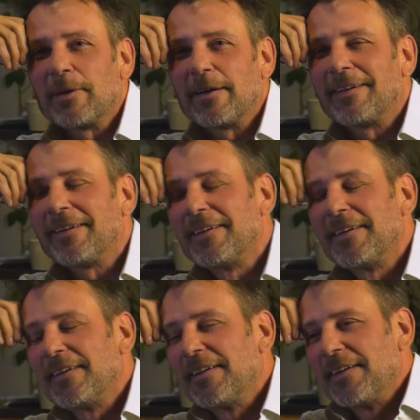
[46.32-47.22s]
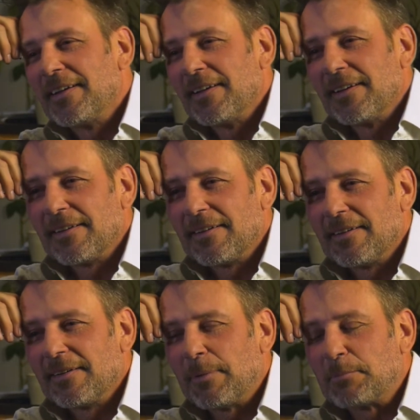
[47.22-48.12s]
bei, äh,
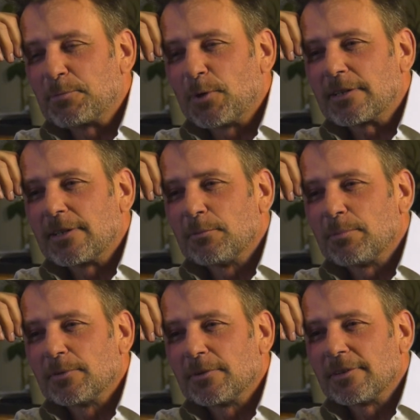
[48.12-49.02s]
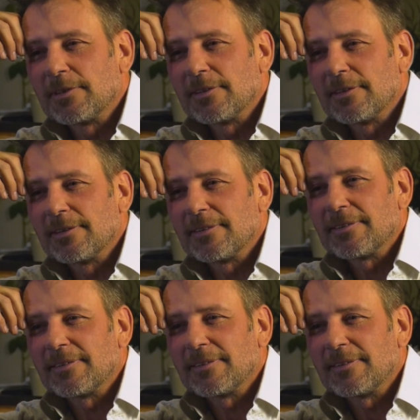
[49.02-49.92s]
beim Sportclub und äh,
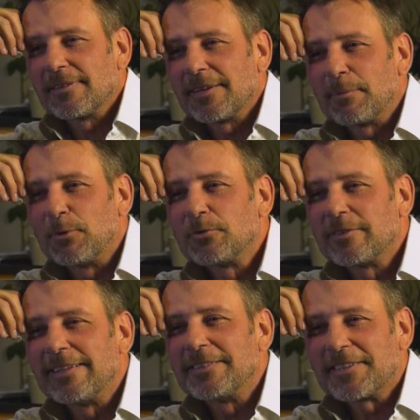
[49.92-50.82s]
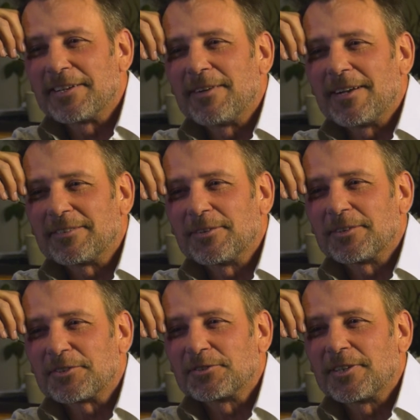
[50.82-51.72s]
ich glaube Lutz Lischka war es noch,
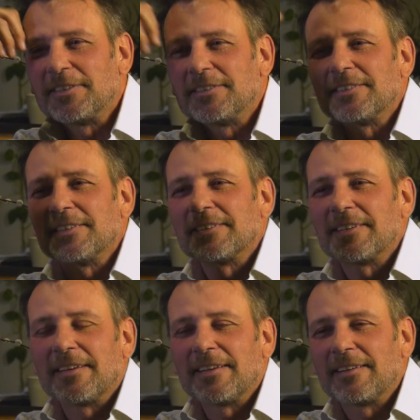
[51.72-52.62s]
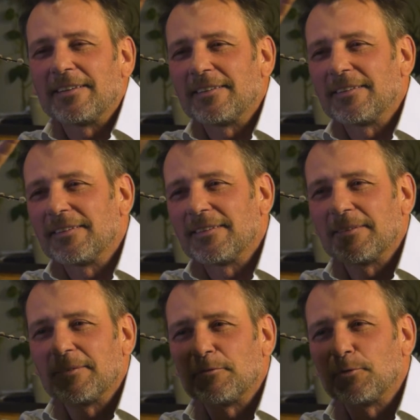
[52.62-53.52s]
der Journalist hat ein
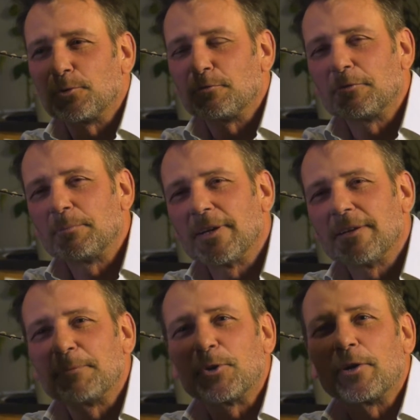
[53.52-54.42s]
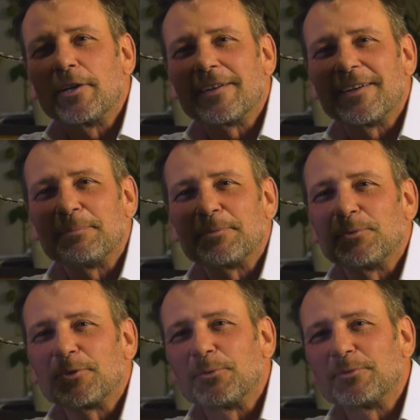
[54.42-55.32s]
Foto von mir im Kurier gehabt
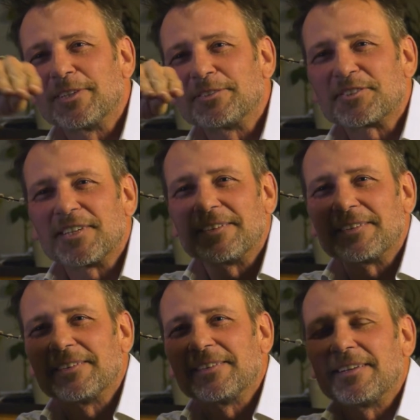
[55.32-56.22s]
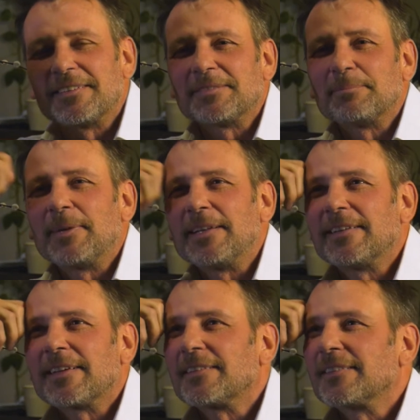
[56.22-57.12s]
und darunter ist gestanden als
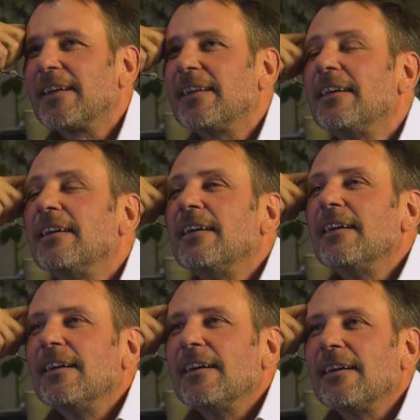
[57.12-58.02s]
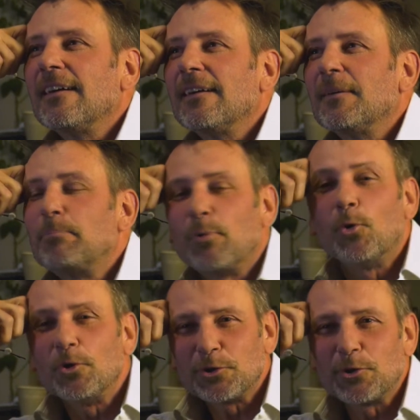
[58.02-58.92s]
Bildtextzeile äh,
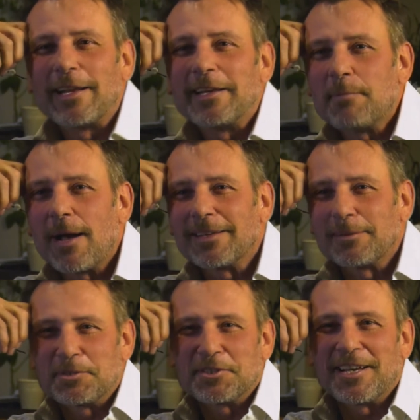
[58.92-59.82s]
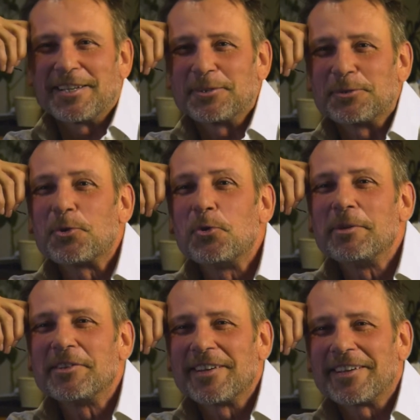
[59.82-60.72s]
Polenduell im Hanapi-Stadion,
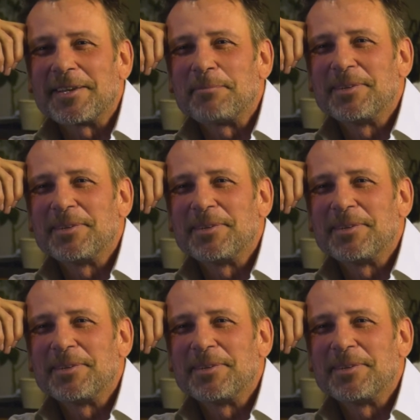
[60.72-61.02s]
Kubica gegen